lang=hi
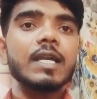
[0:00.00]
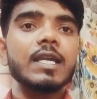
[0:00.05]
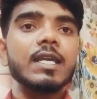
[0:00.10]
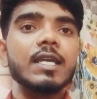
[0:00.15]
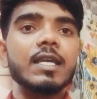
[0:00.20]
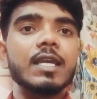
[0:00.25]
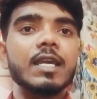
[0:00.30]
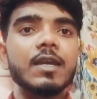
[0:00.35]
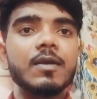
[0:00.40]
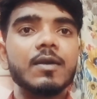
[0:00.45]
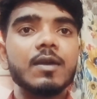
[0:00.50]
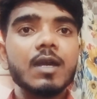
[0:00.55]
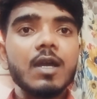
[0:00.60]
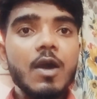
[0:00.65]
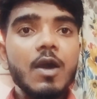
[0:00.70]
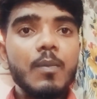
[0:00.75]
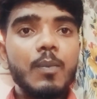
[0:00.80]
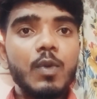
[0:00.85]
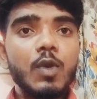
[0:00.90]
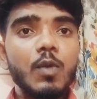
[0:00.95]
कि एक
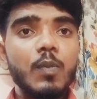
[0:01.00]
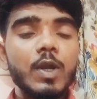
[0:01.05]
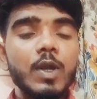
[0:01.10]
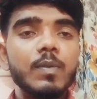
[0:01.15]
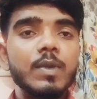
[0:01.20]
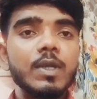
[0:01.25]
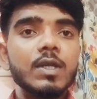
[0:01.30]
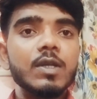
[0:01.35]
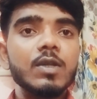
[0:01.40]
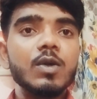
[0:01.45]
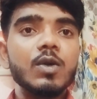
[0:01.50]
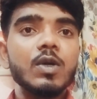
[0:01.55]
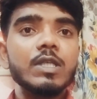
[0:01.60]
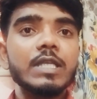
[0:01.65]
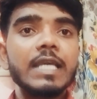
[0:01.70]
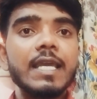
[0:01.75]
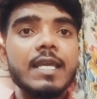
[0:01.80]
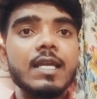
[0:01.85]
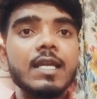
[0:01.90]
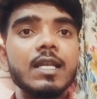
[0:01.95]
प्रॉपर वीडियो हो
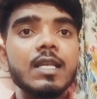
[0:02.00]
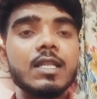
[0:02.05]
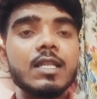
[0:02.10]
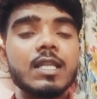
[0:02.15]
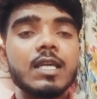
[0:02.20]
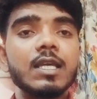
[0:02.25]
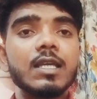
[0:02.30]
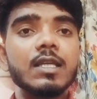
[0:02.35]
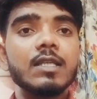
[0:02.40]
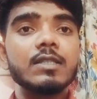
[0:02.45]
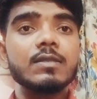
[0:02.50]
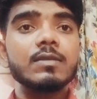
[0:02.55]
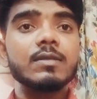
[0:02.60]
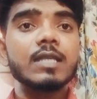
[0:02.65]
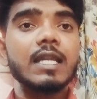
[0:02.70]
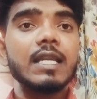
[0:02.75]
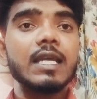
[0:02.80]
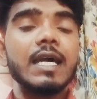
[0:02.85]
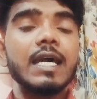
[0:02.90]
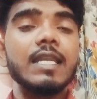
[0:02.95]
जाए इंग्लिश के
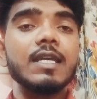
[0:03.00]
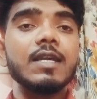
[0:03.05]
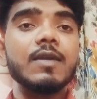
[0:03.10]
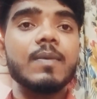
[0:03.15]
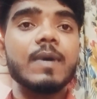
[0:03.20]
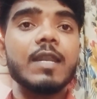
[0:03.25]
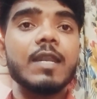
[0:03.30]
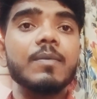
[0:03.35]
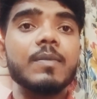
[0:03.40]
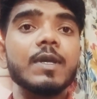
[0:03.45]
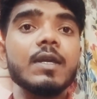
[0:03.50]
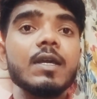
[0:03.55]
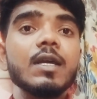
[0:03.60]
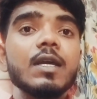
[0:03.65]
जानकारी के बारे में